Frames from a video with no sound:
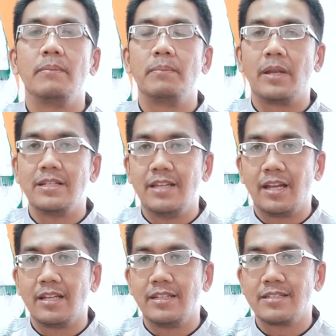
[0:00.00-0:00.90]

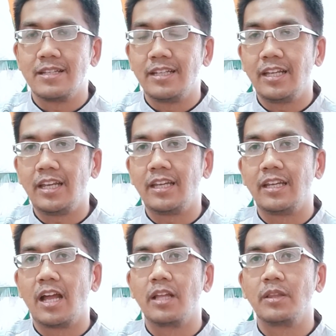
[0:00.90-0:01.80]
pelajarannya
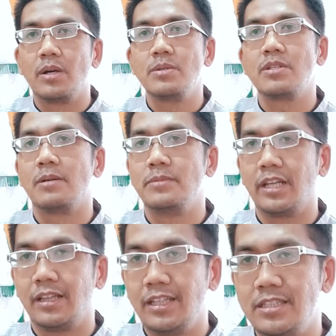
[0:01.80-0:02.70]
sendiri atau
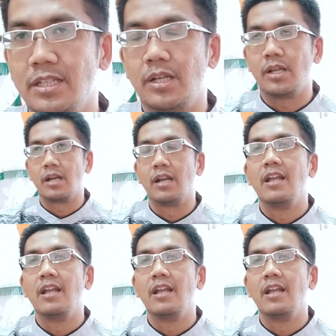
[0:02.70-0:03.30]
subjek teacher.